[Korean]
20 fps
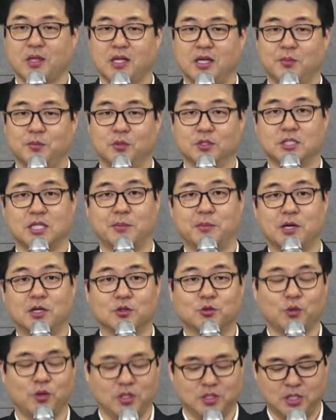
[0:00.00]
한번
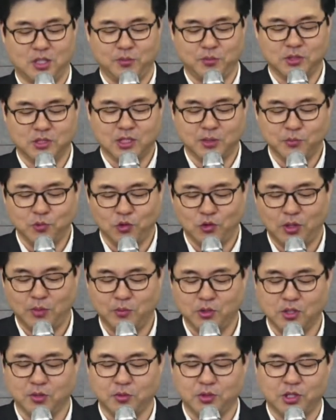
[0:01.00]
자막을 통해서 한번 참고로
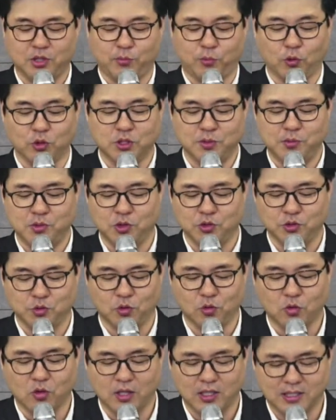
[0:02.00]
한번 여러분께서 보시면
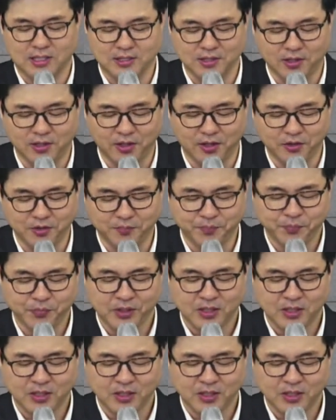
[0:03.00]
좋을 것 같은데요.